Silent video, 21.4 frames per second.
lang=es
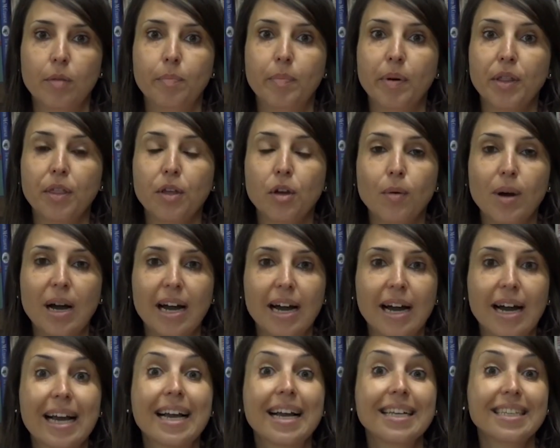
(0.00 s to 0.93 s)
El precio
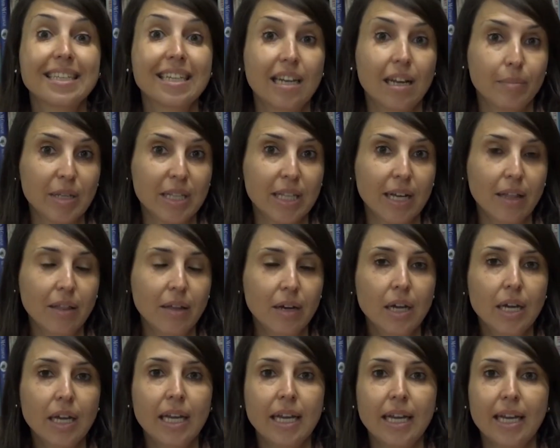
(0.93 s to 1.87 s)
baja casi la mitad
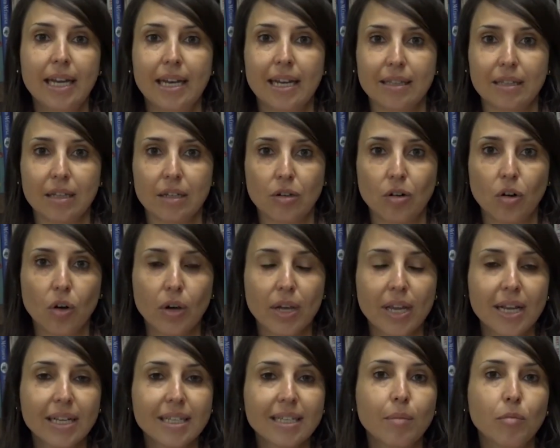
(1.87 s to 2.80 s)
y la
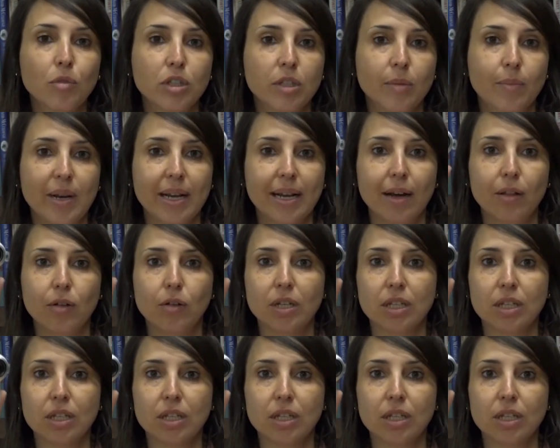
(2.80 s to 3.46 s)
tecnología se ha multiplicado.